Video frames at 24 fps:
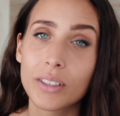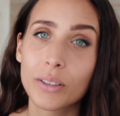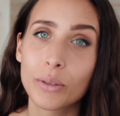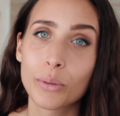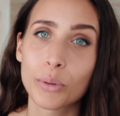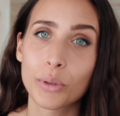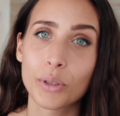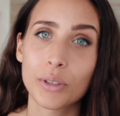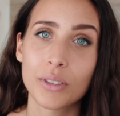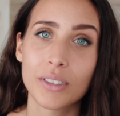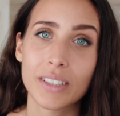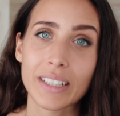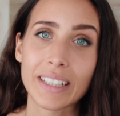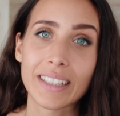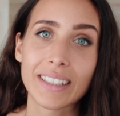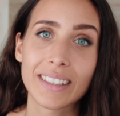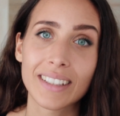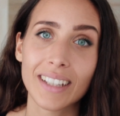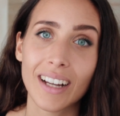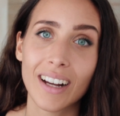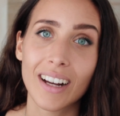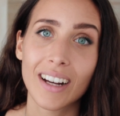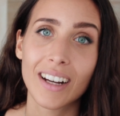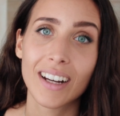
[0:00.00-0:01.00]

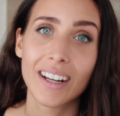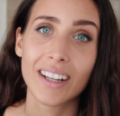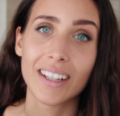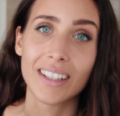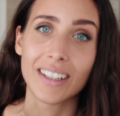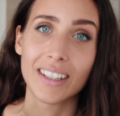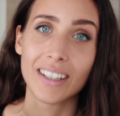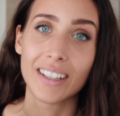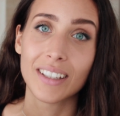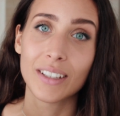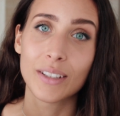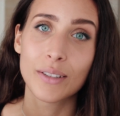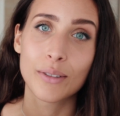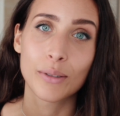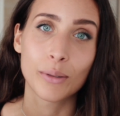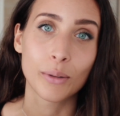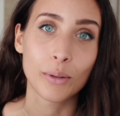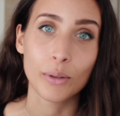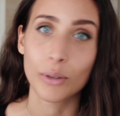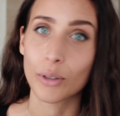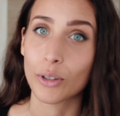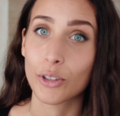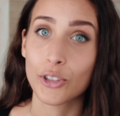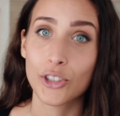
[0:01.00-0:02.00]
incuriosita eh, su
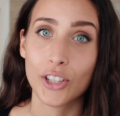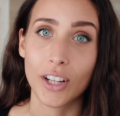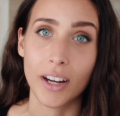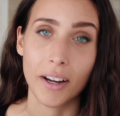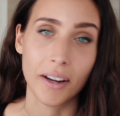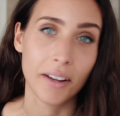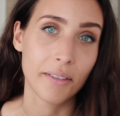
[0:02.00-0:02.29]
conoscere